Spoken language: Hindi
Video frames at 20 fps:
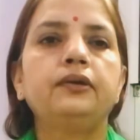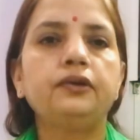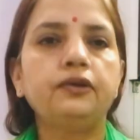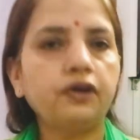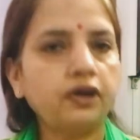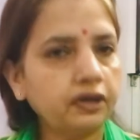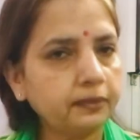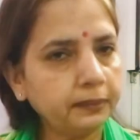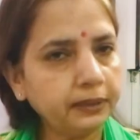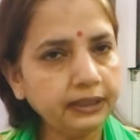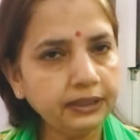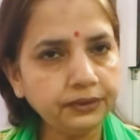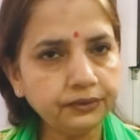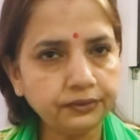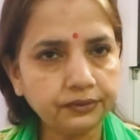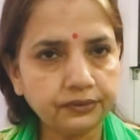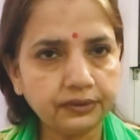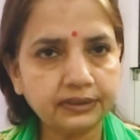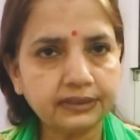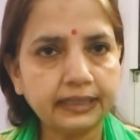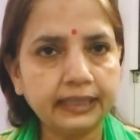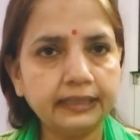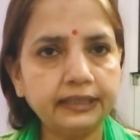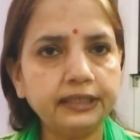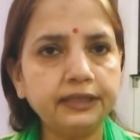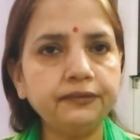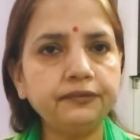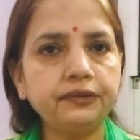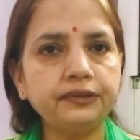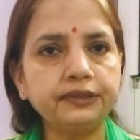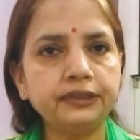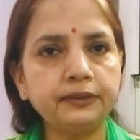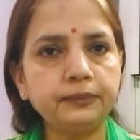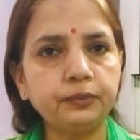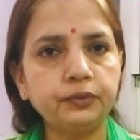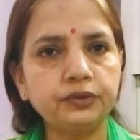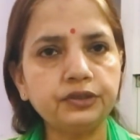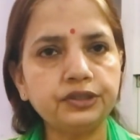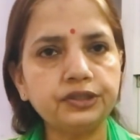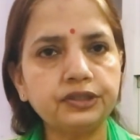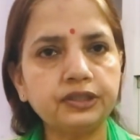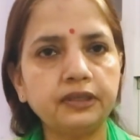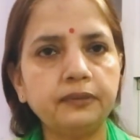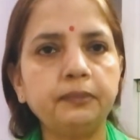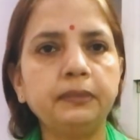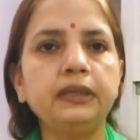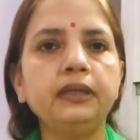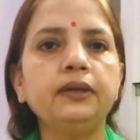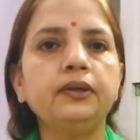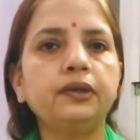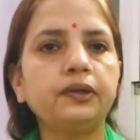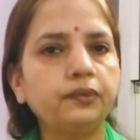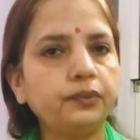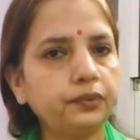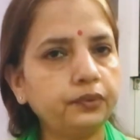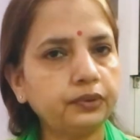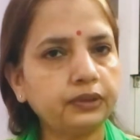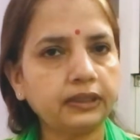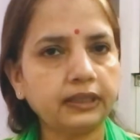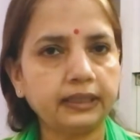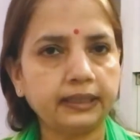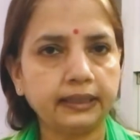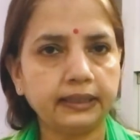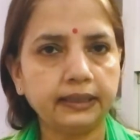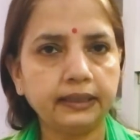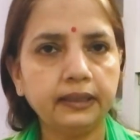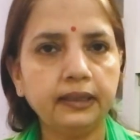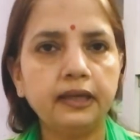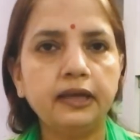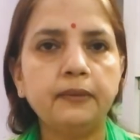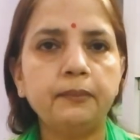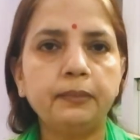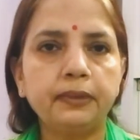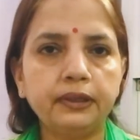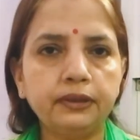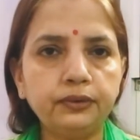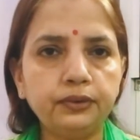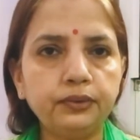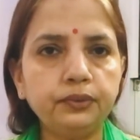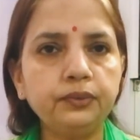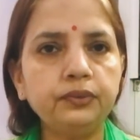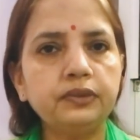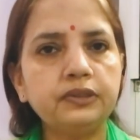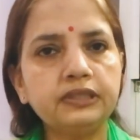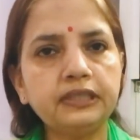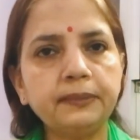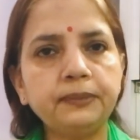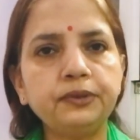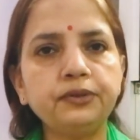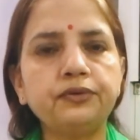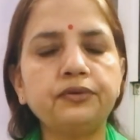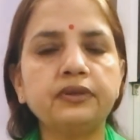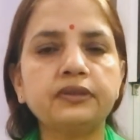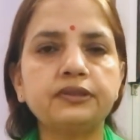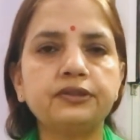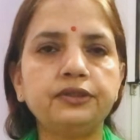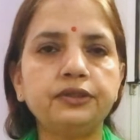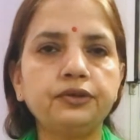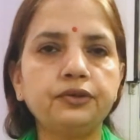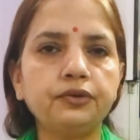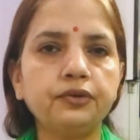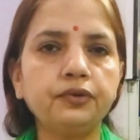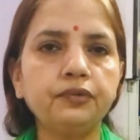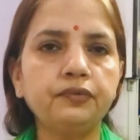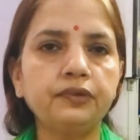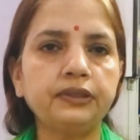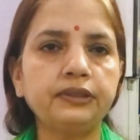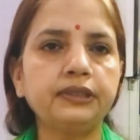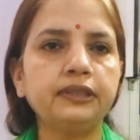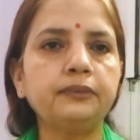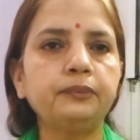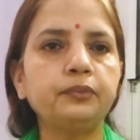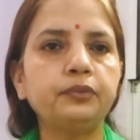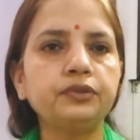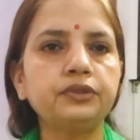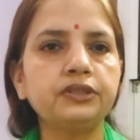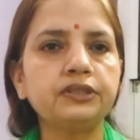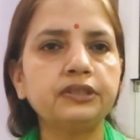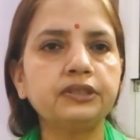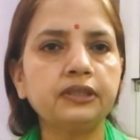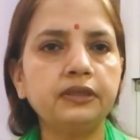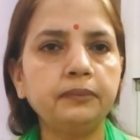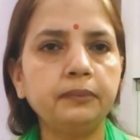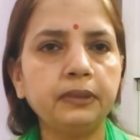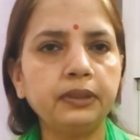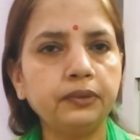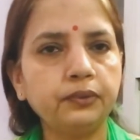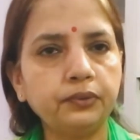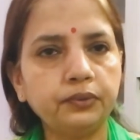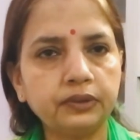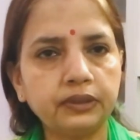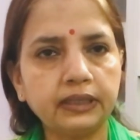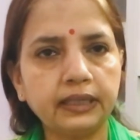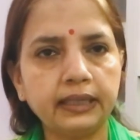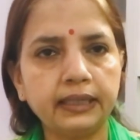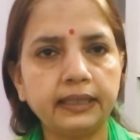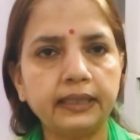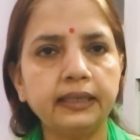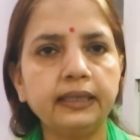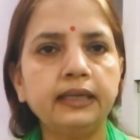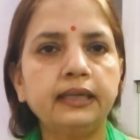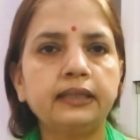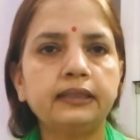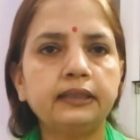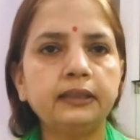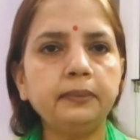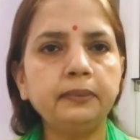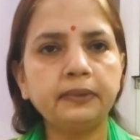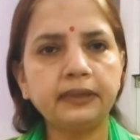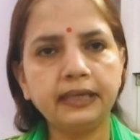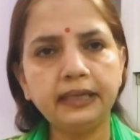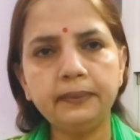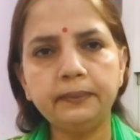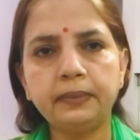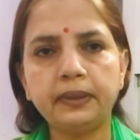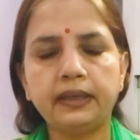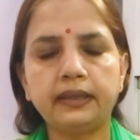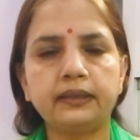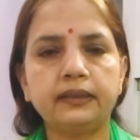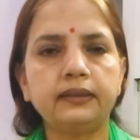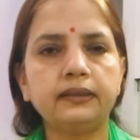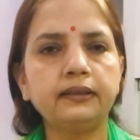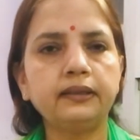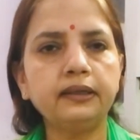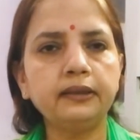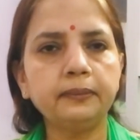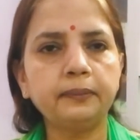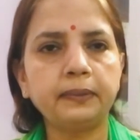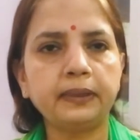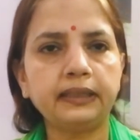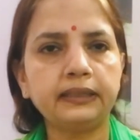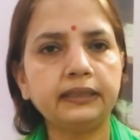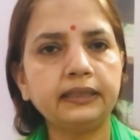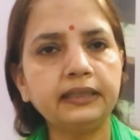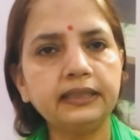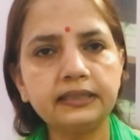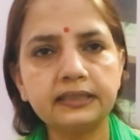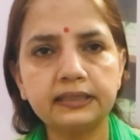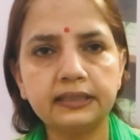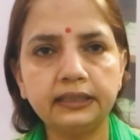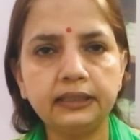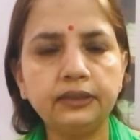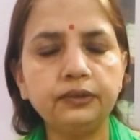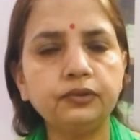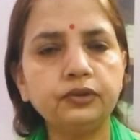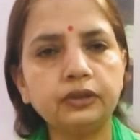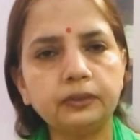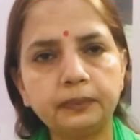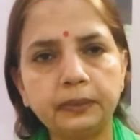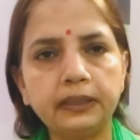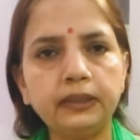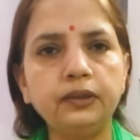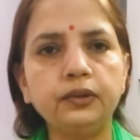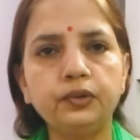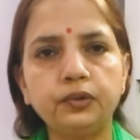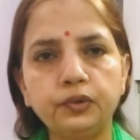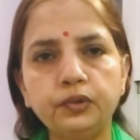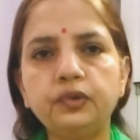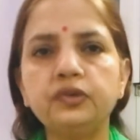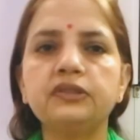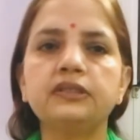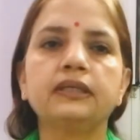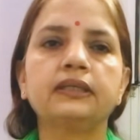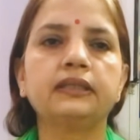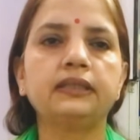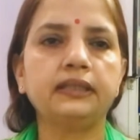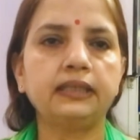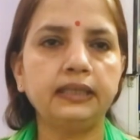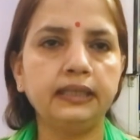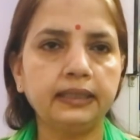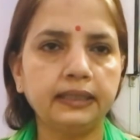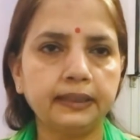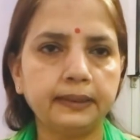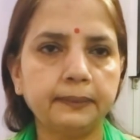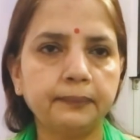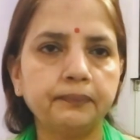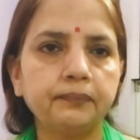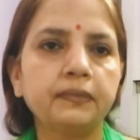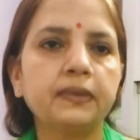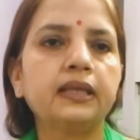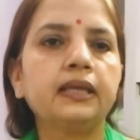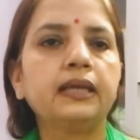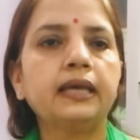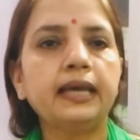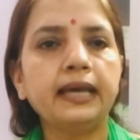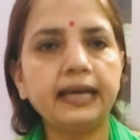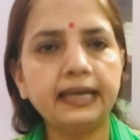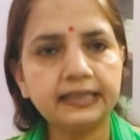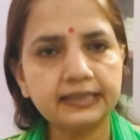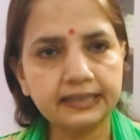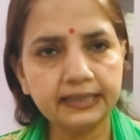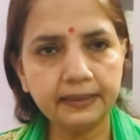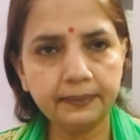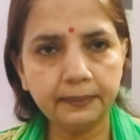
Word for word: नॉर्मली यूट्रस एंटीवर्टेड पोजीशन में होता है परंतु जब यूट्रस रिट्रोवर्टेड पोजीशन में होता है तब कई बार गर्भपात की स्थिति उत्पन्न हो सकती है ऐसे